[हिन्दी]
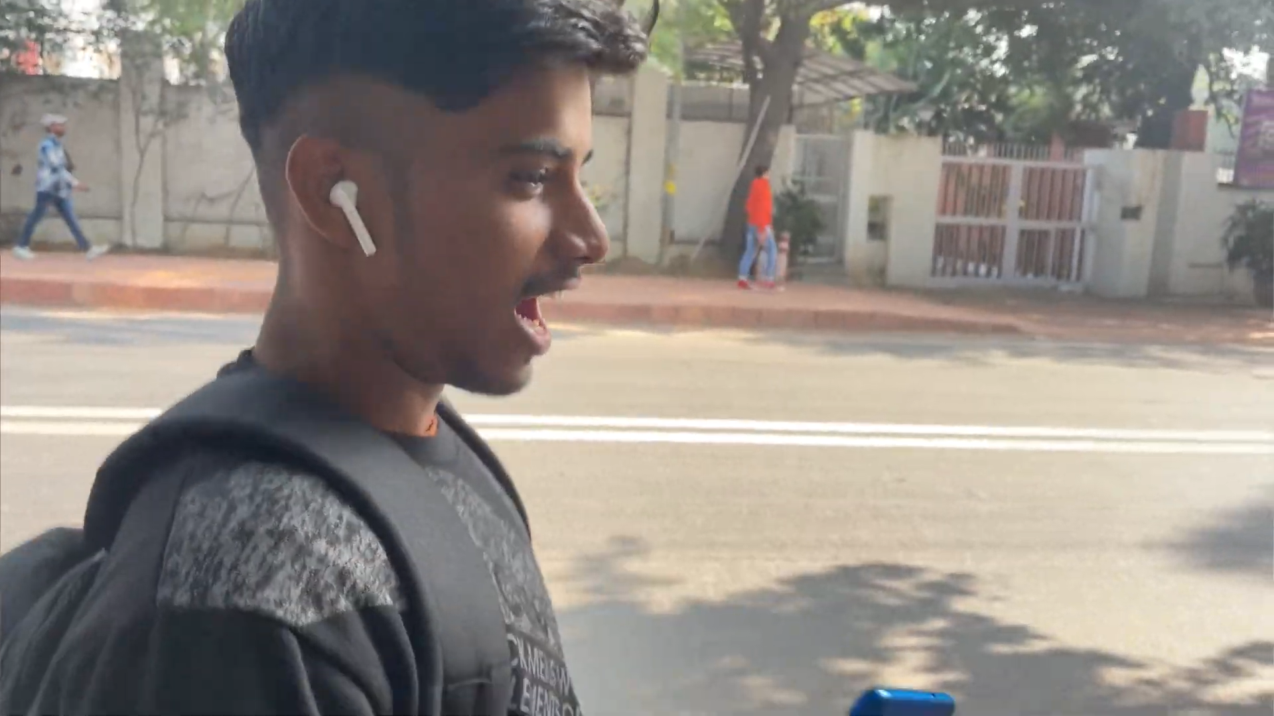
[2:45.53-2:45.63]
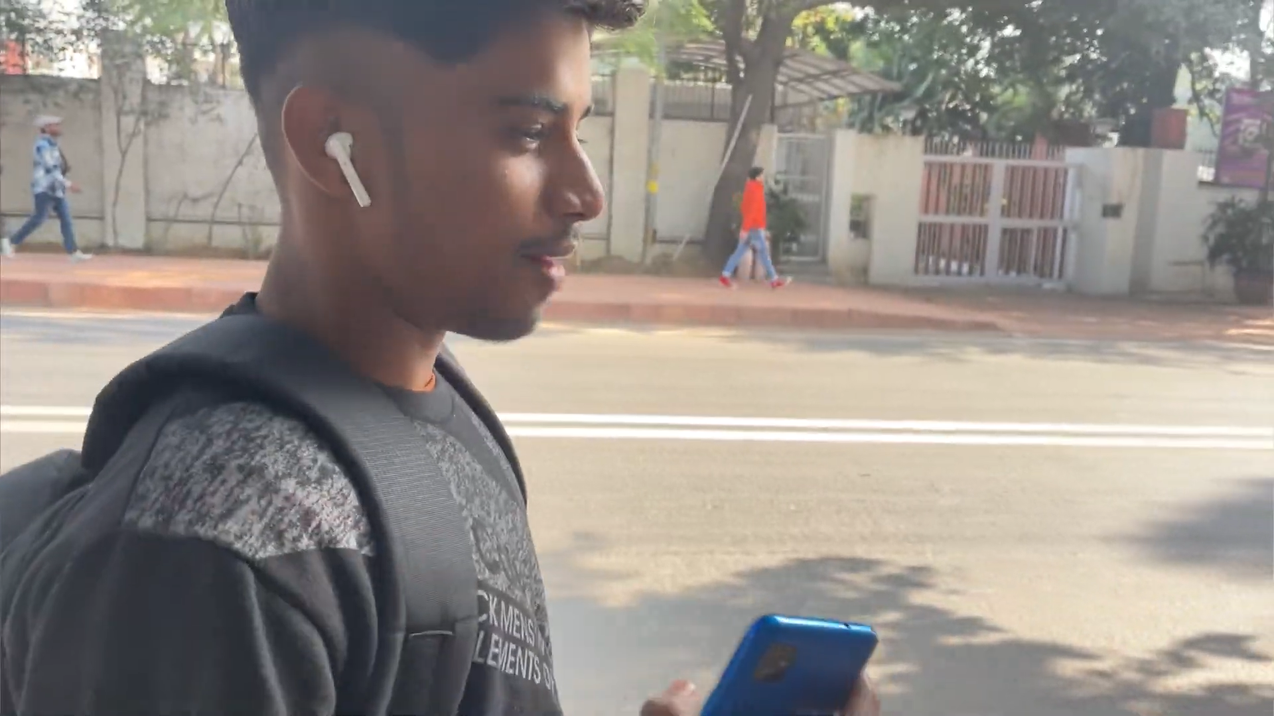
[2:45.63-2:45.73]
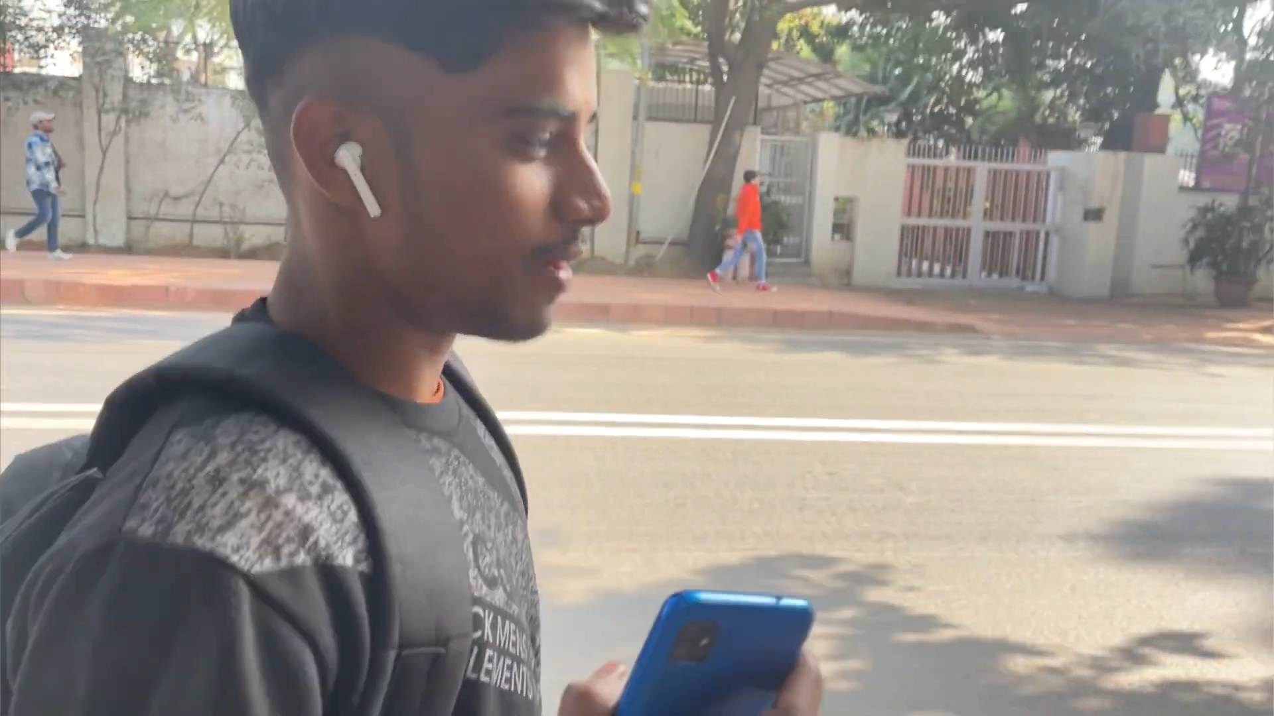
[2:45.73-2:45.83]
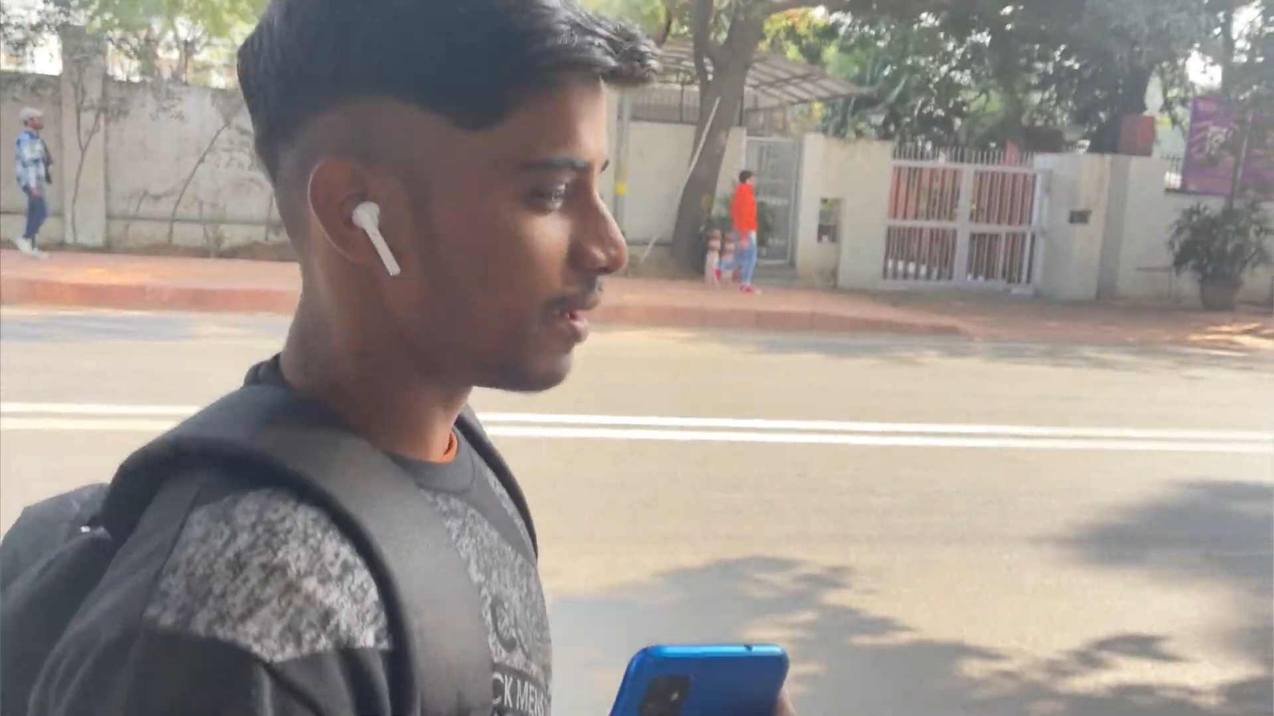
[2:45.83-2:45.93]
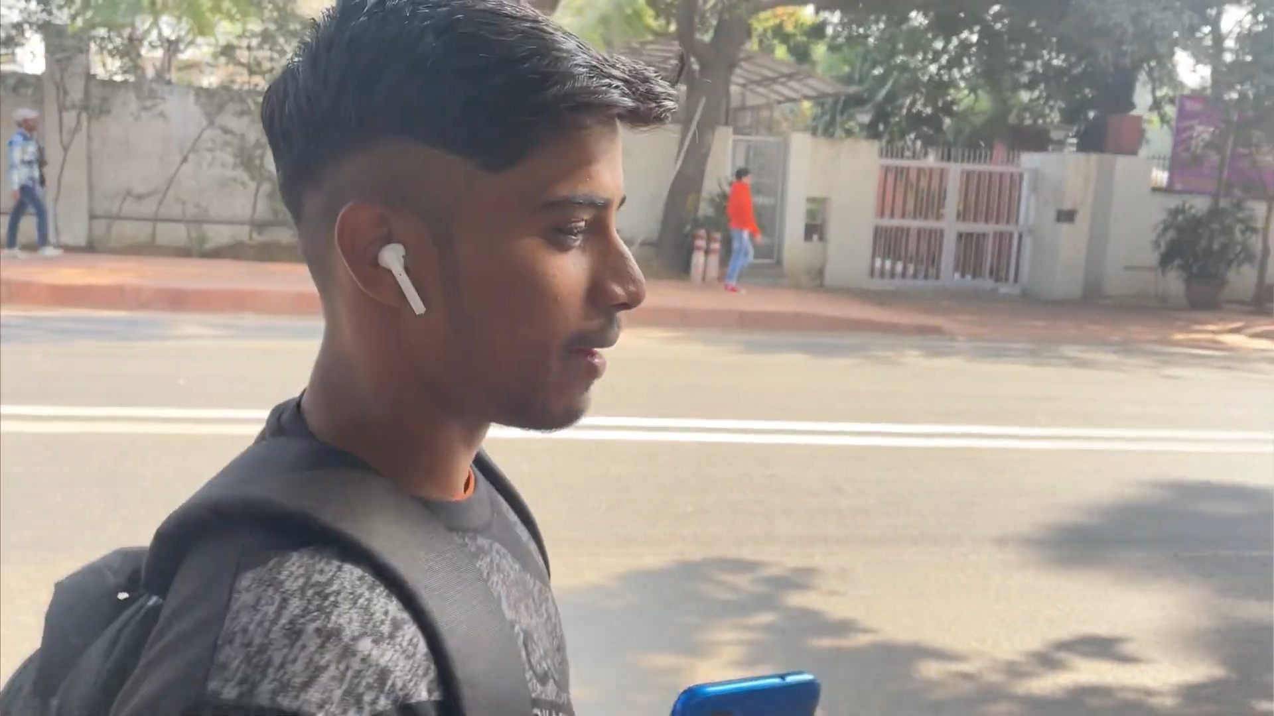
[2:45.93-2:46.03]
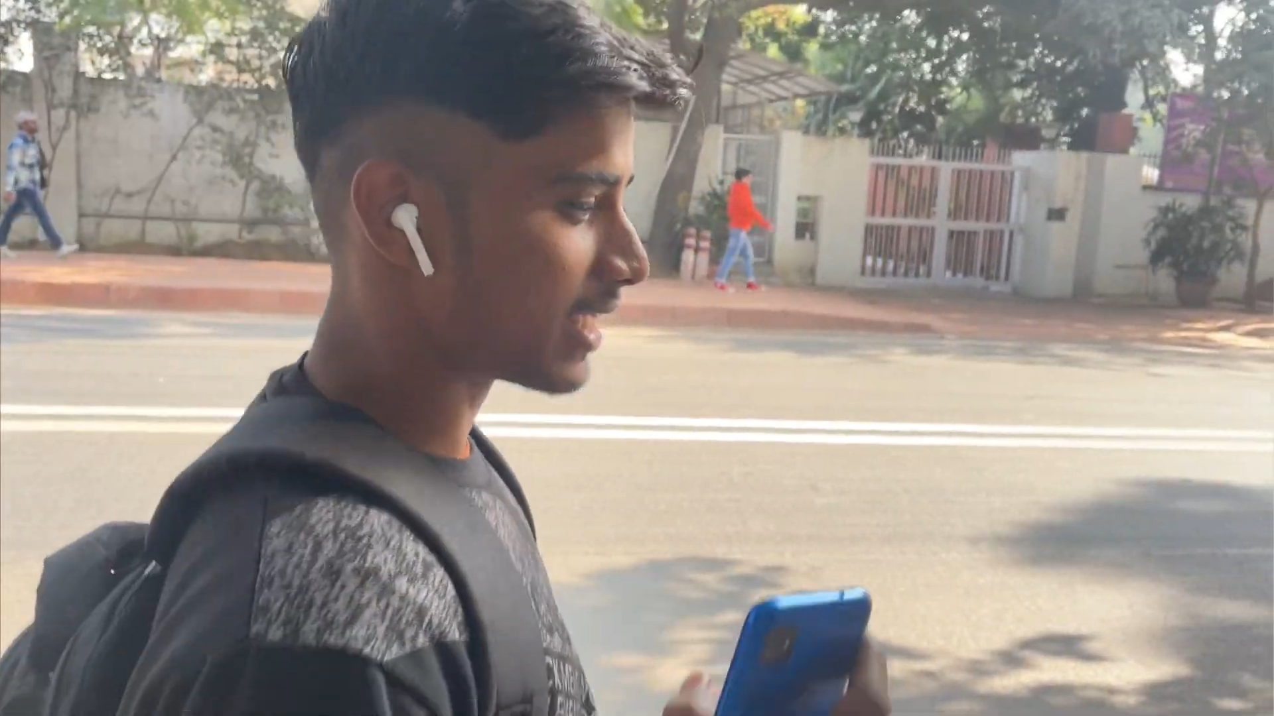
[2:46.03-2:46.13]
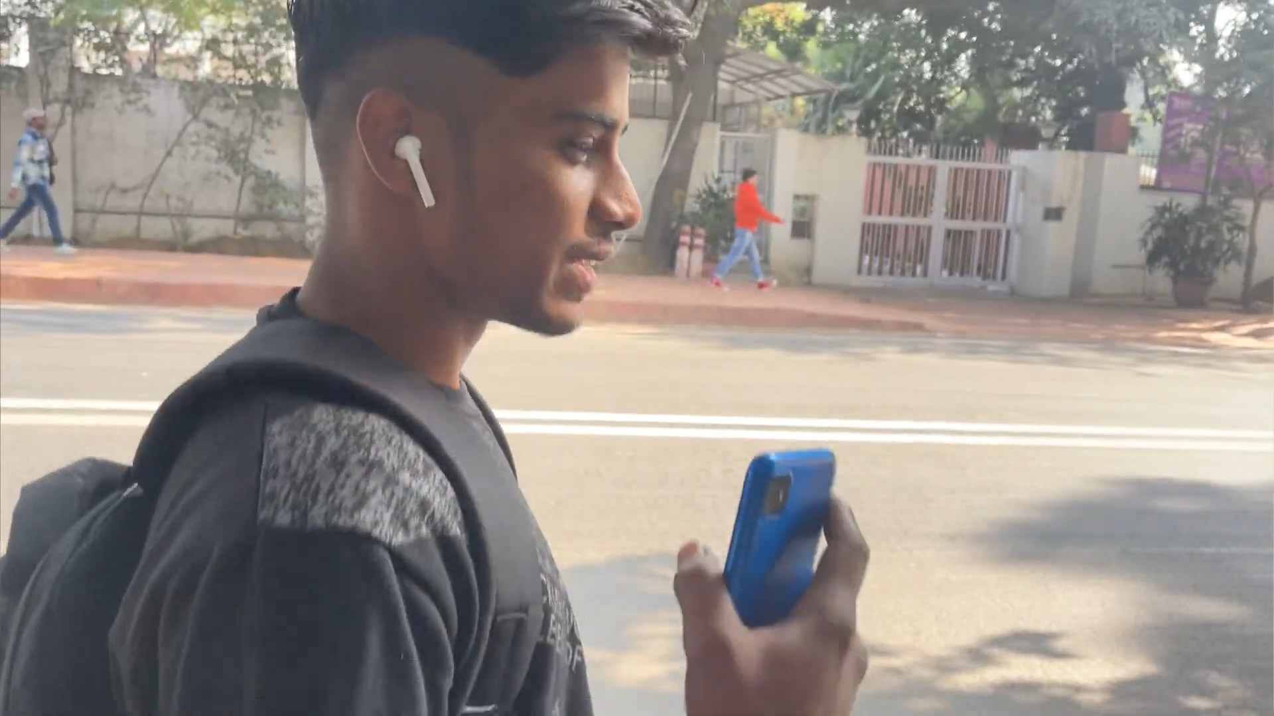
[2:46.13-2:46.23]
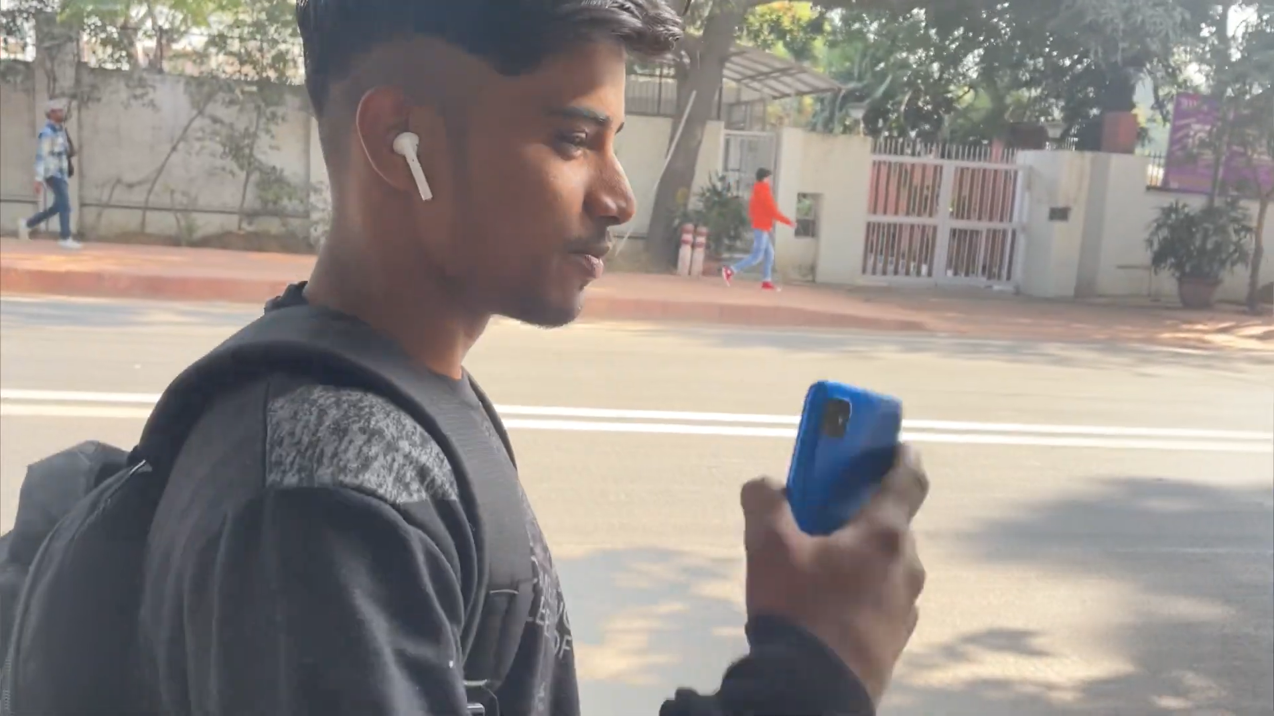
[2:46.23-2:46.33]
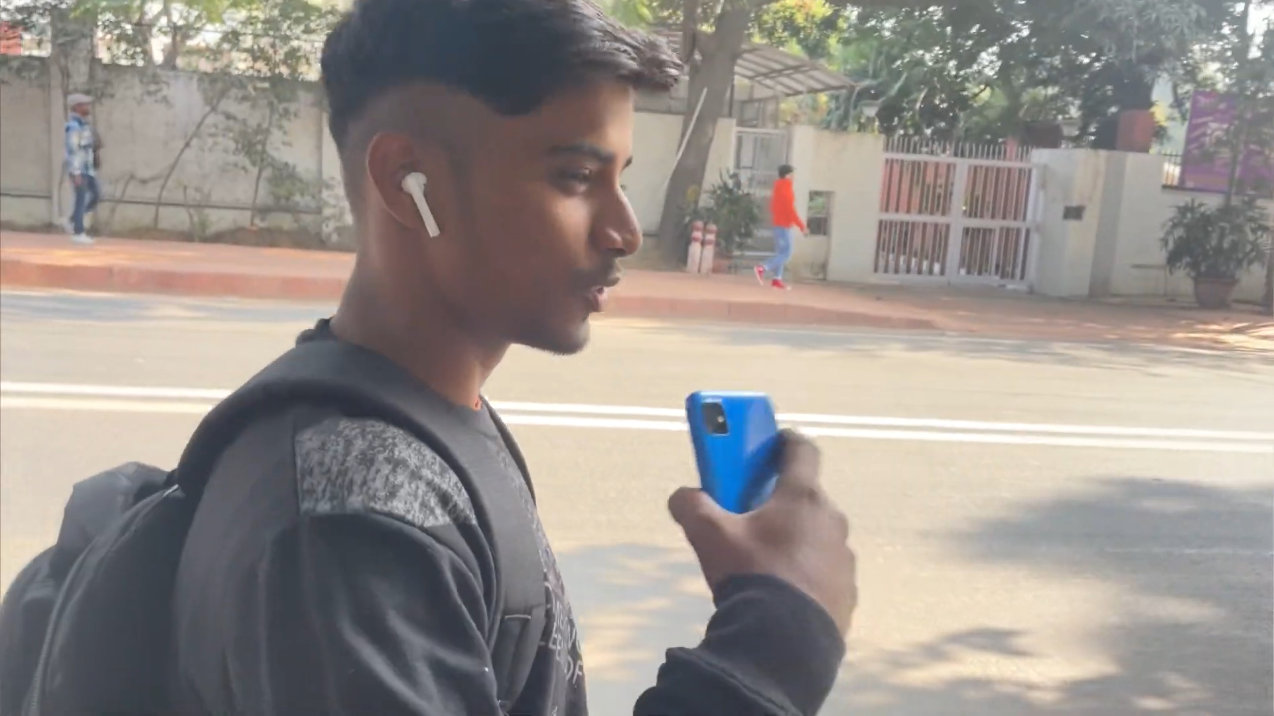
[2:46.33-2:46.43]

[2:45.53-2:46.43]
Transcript: हमारे भाषा में